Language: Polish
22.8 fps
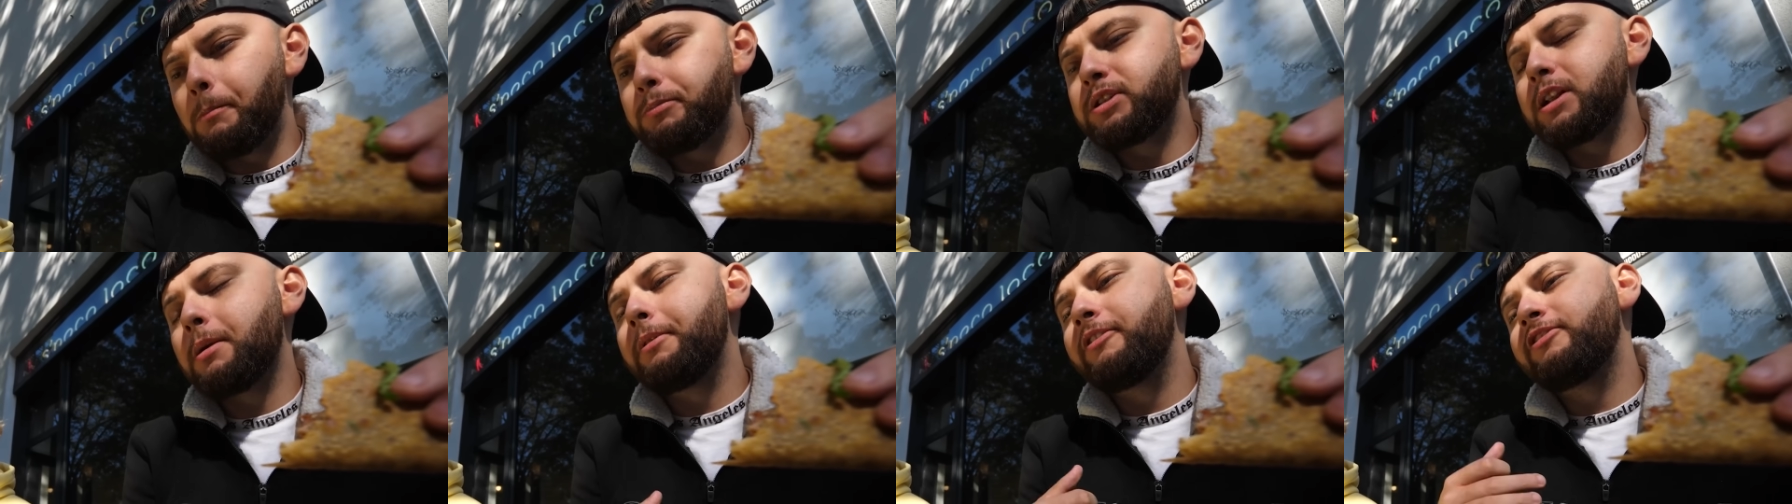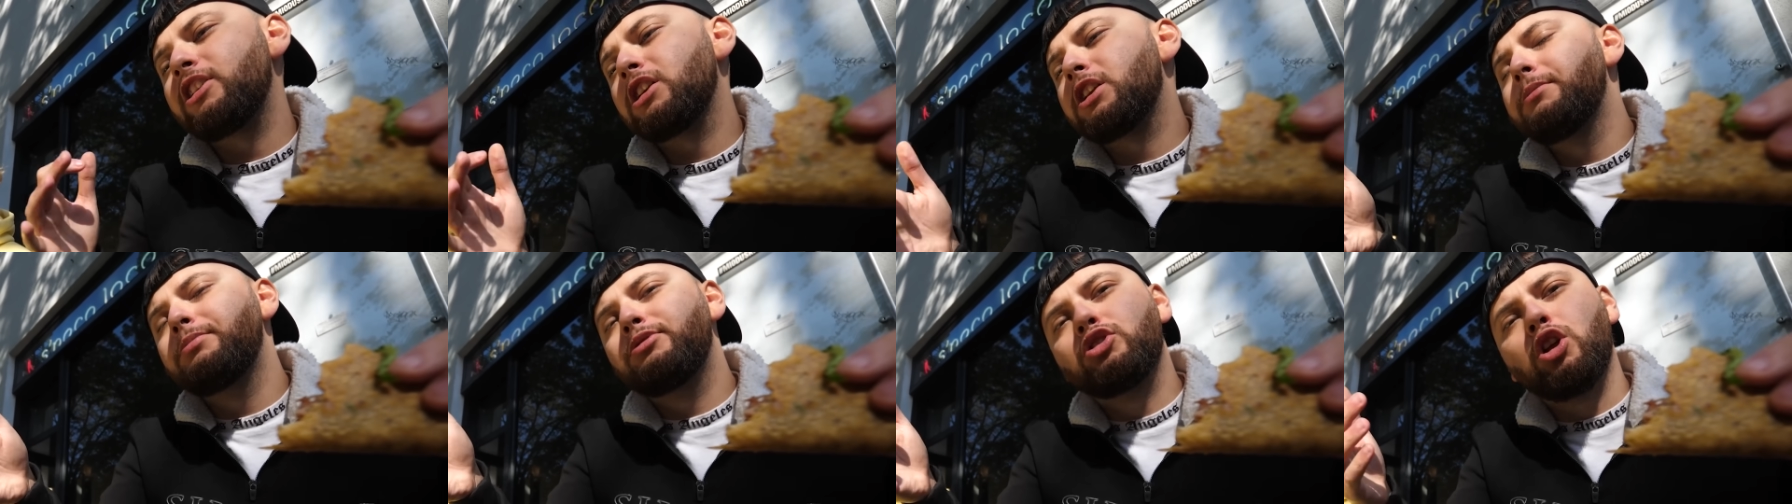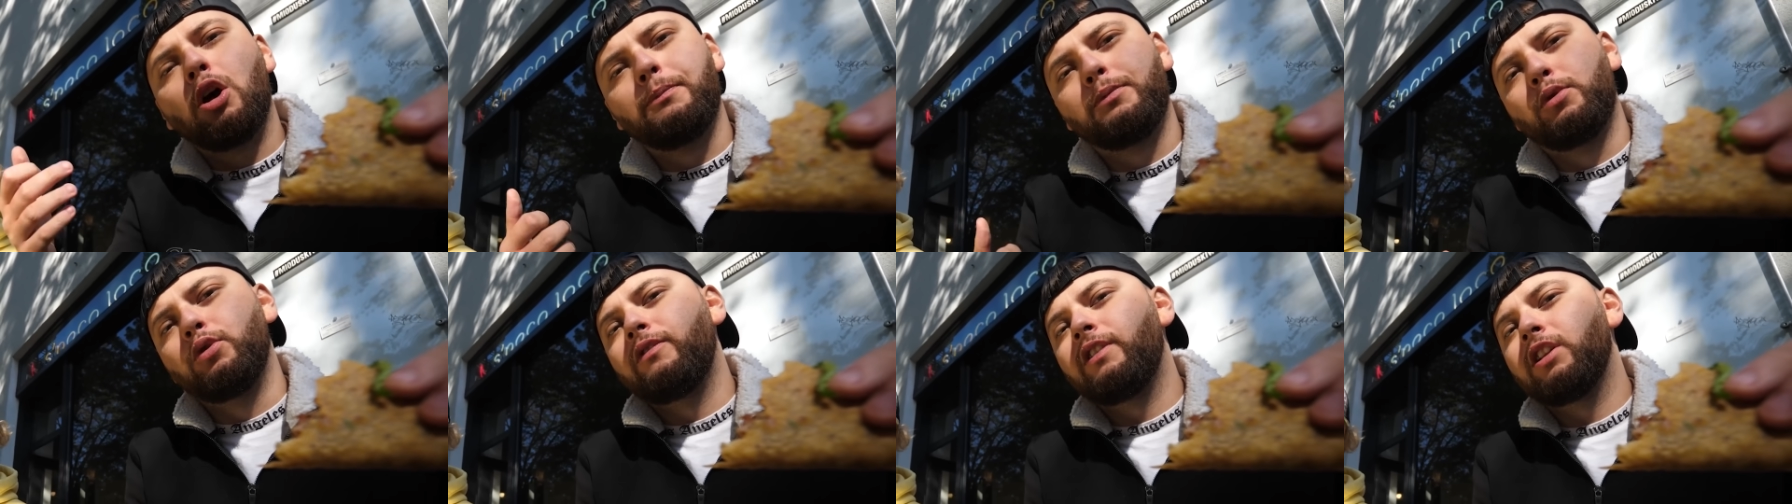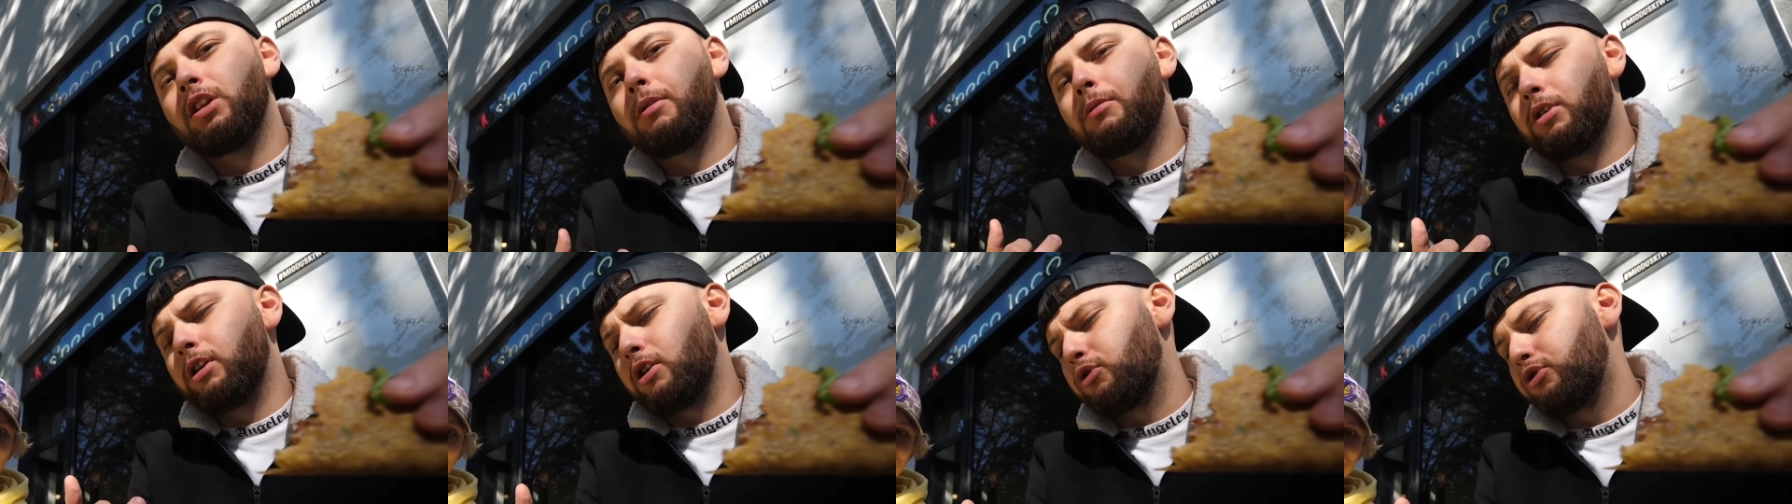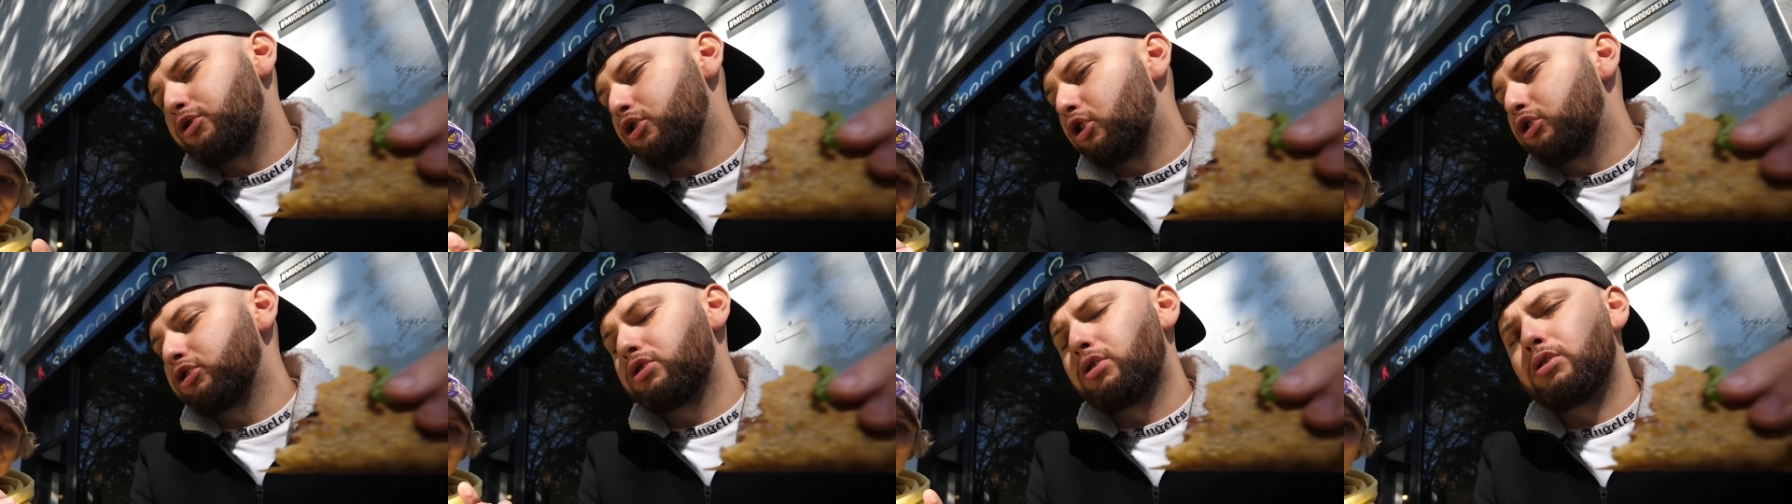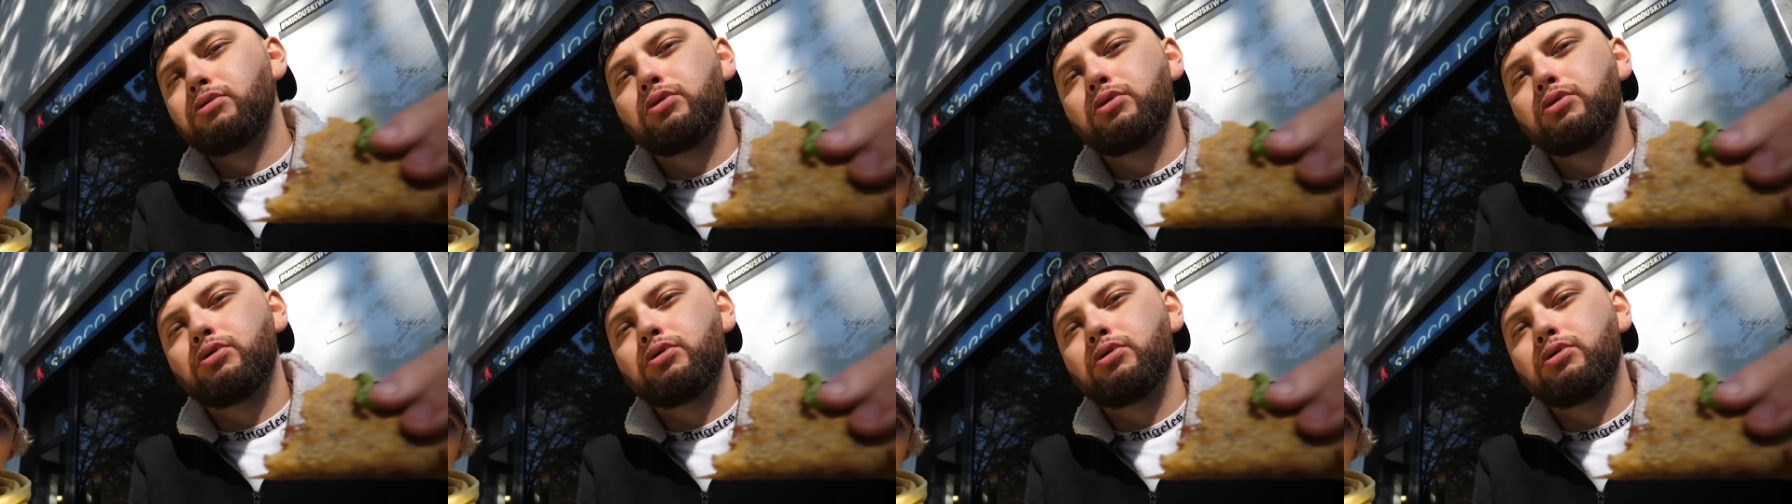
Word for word: przynajmniej w takim stopniu. Wiadomo, jakąś ostrą